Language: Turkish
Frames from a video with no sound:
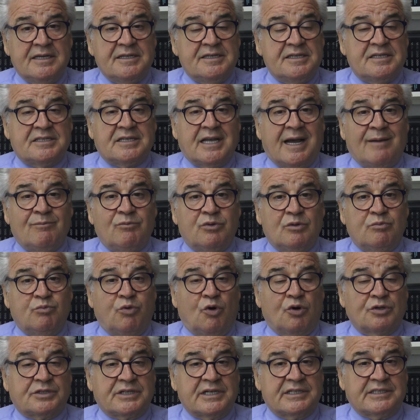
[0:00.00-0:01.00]
İstanbul
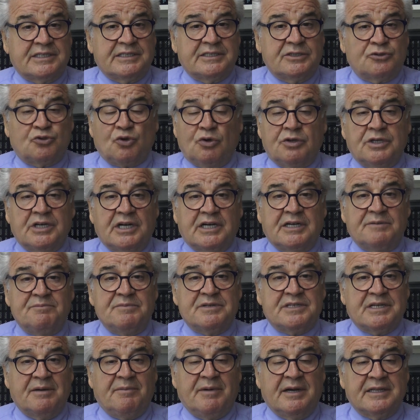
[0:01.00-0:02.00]
borsasının çok yakın
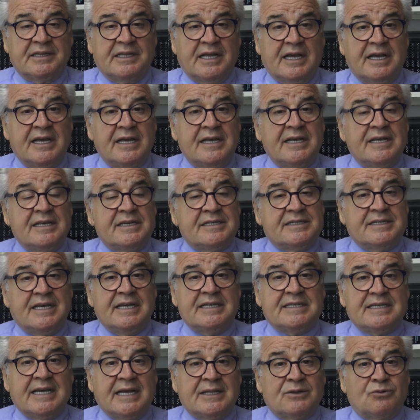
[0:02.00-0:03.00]
bir zamanda
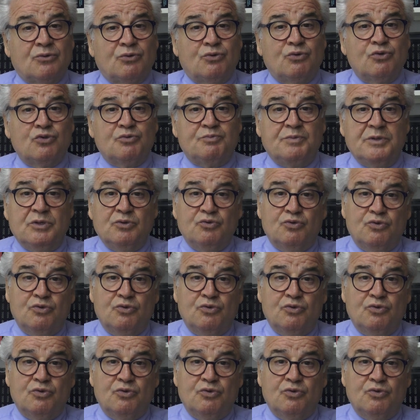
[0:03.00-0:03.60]
89.110,